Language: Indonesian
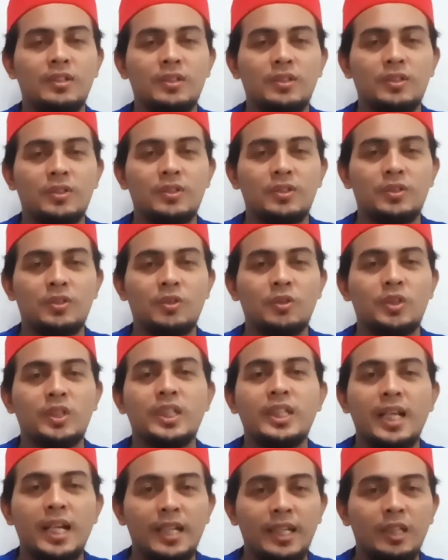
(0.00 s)

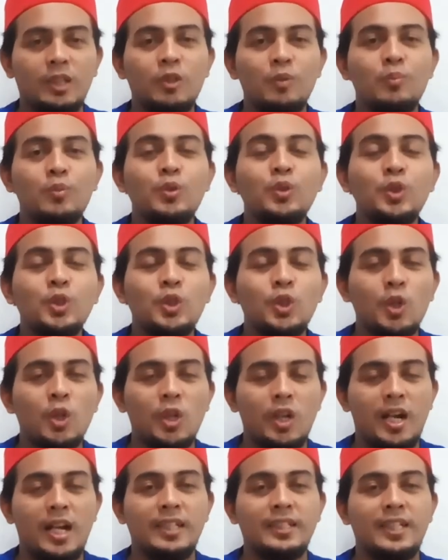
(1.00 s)
sosial itu
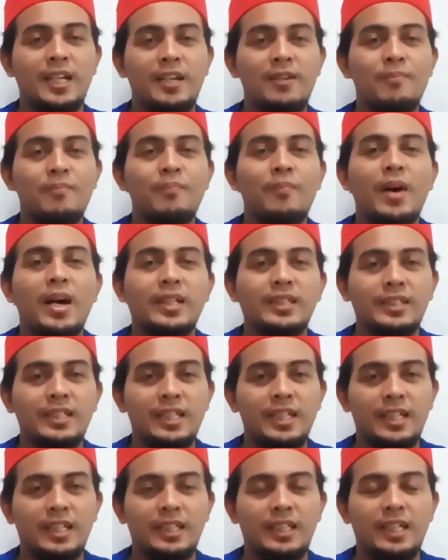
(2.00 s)
muncul rasa
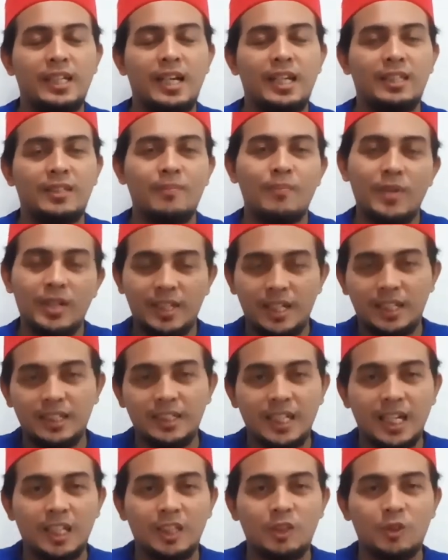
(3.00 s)
empati ketika temannya
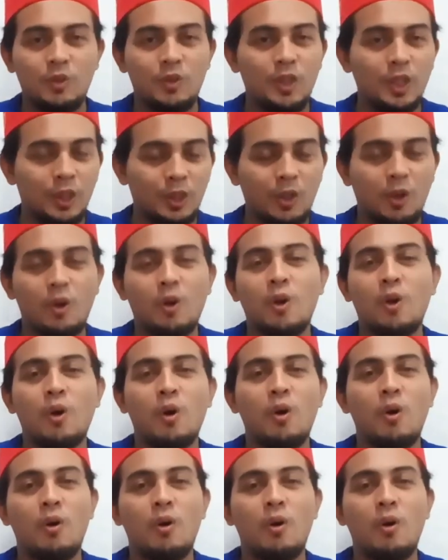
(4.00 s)
jatuh ditolong